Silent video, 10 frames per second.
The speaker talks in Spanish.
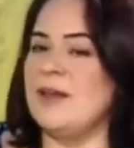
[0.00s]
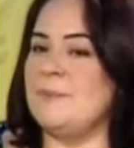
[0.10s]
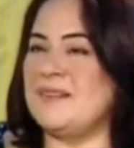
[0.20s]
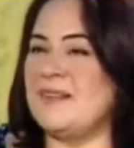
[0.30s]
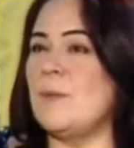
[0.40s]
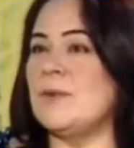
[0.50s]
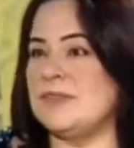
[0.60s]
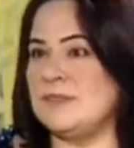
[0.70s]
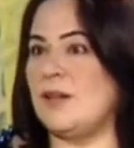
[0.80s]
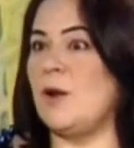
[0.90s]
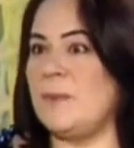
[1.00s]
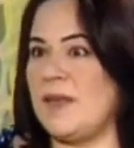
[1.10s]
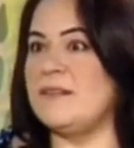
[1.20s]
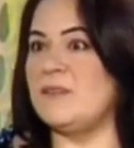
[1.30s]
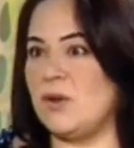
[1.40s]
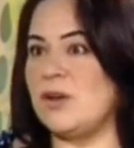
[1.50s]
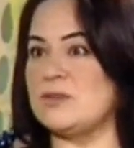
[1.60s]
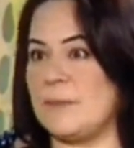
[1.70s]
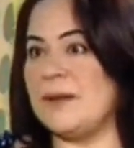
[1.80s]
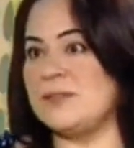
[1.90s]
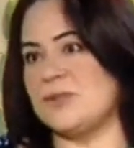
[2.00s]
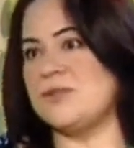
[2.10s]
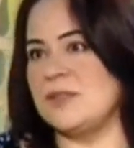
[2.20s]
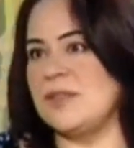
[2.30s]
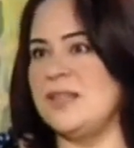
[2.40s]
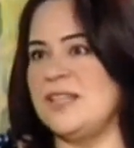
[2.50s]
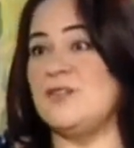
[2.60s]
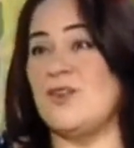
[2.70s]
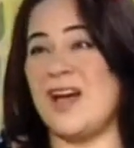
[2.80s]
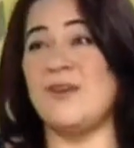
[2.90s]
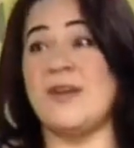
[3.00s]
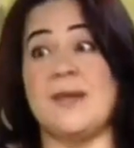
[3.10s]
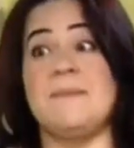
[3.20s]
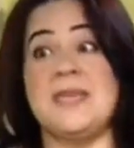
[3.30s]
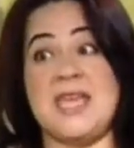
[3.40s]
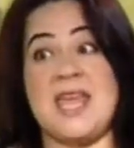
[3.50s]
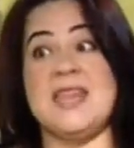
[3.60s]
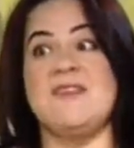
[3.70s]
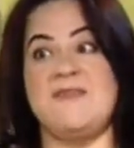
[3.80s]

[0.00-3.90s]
empiezas como a sentir los pies dentro de los zapatos. Y eso es algo que es bien